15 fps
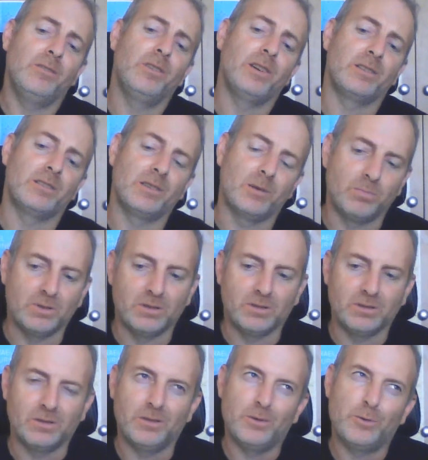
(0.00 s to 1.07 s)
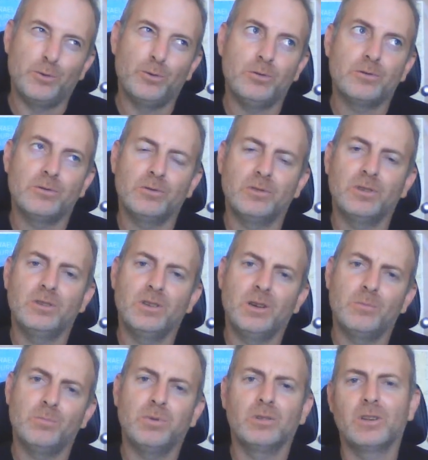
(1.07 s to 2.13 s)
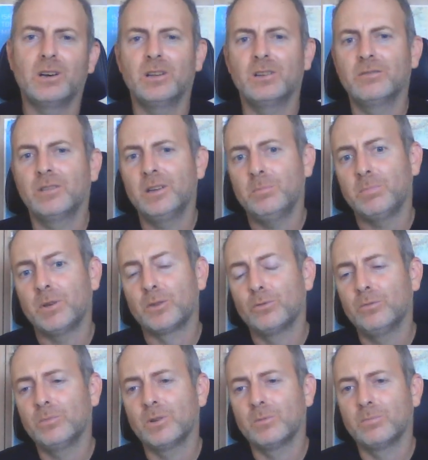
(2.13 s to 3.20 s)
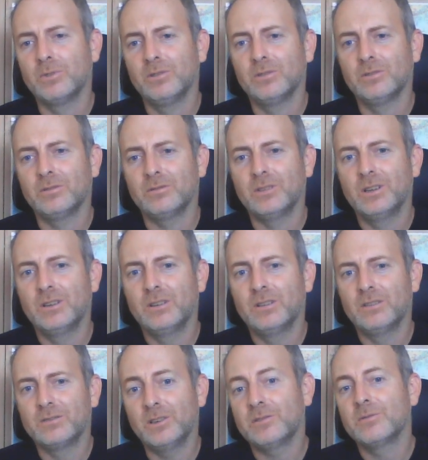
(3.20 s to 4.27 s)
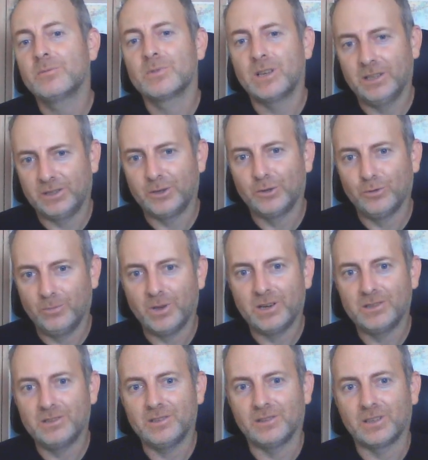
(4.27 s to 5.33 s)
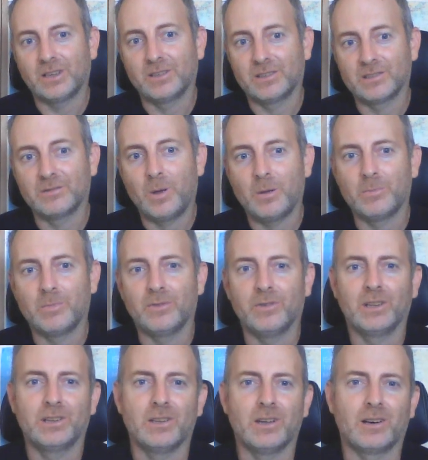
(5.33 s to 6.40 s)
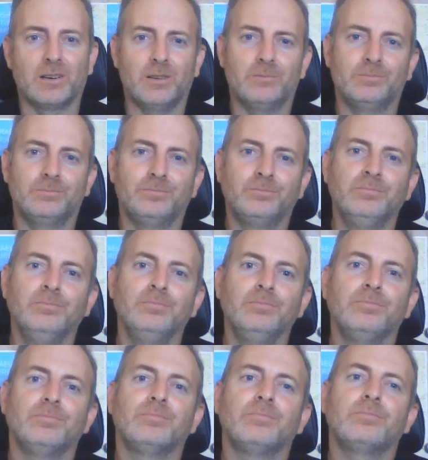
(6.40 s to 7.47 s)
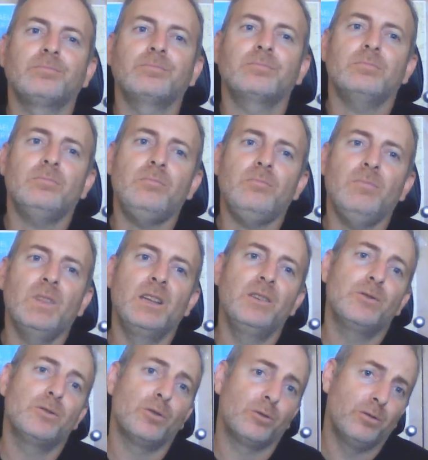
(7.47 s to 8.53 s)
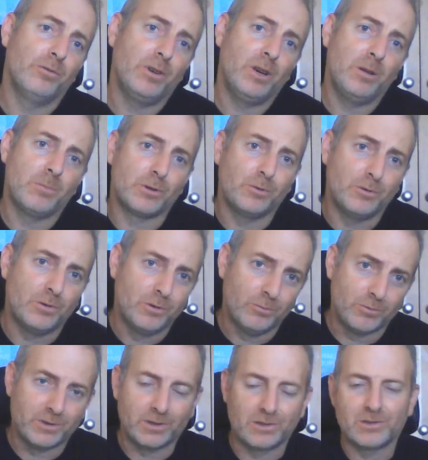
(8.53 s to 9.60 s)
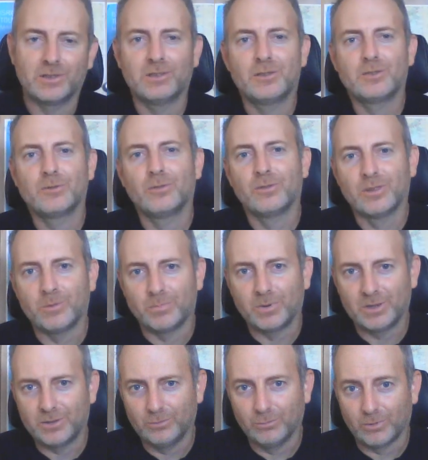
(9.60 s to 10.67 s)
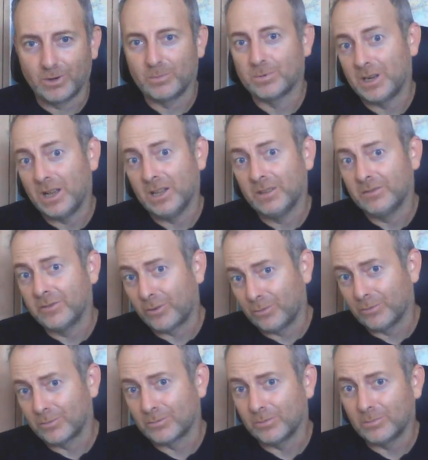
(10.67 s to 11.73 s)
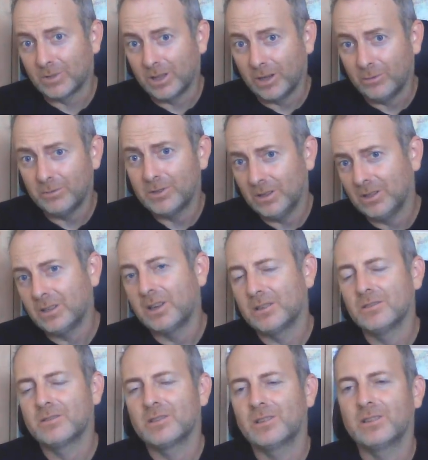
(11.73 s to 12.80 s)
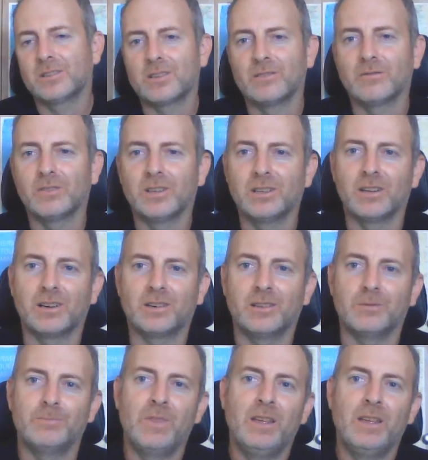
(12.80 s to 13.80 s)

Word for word: ИВС я был еще что-то дня полтора-два, и потом я был в следственном изоляторе номер один, так называемая Володарка. И все то время, что тянулась экстрадиционная процедура обжалования Верховного суда Беларуси, я находился на этой самой Володарке.